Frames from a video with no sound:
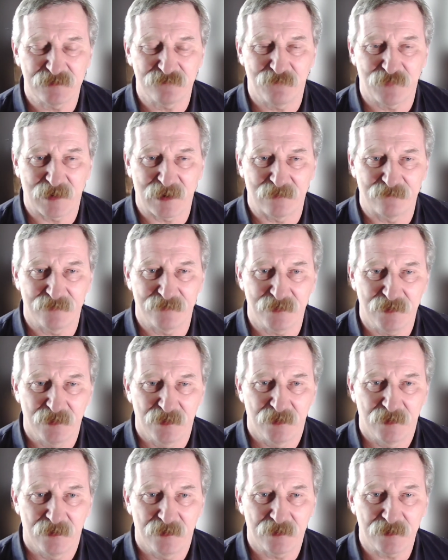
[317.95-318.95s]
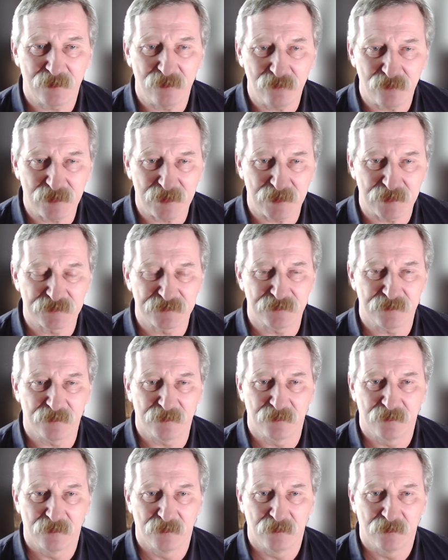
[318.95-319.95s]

sprawę relokacji?